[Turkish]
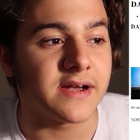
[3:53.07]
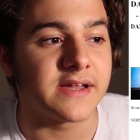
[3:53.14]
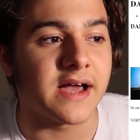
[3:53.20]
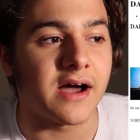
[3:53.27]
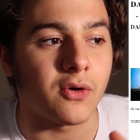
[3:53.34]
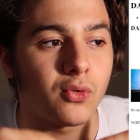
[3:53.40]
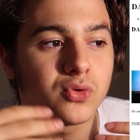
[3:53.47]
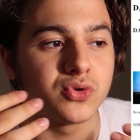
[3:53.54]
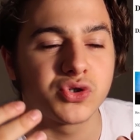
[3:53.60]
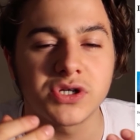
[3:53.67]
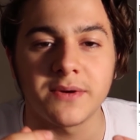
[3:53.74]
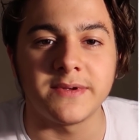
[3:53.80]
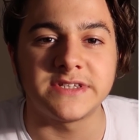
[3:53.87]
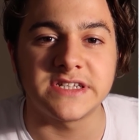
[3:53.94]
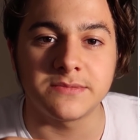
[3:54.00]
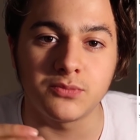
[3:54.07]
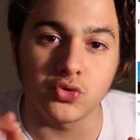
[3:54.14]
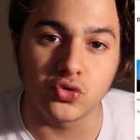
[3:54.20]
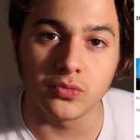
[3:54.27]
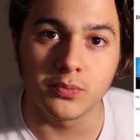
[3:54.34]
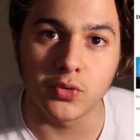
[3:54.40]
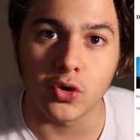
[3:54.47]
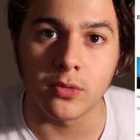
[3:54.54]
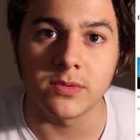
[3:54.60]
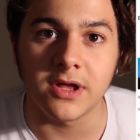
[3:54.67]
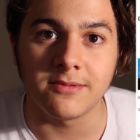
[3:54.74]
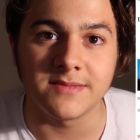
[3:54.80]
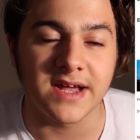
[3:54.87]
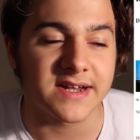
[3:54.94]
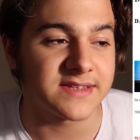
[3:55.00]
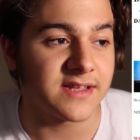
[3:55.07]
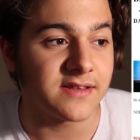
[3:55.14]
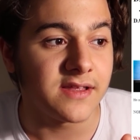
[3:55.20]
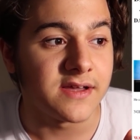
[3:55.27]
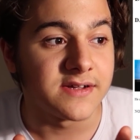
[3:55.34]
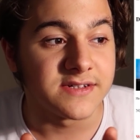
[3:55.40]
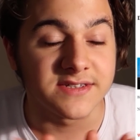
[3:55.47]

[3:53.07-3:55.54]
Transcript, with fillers: ya oluşabilecek bütün problemlerden